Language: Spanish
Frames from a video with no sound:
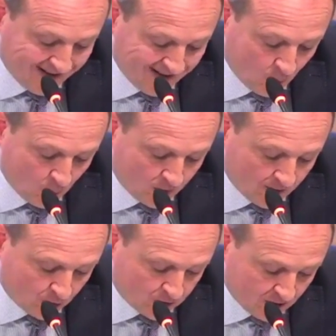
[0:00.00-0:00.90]
el acuerdo
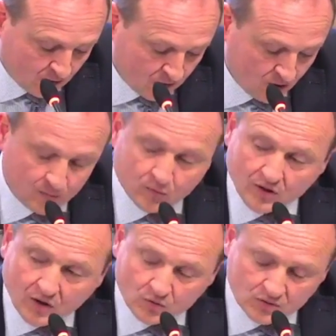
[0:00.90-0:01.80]
adoptado por
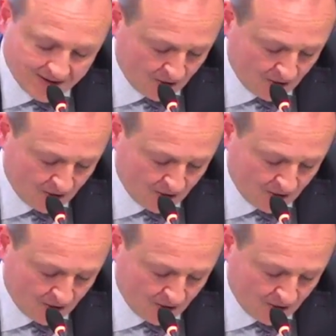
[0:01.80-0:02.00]
la Junta de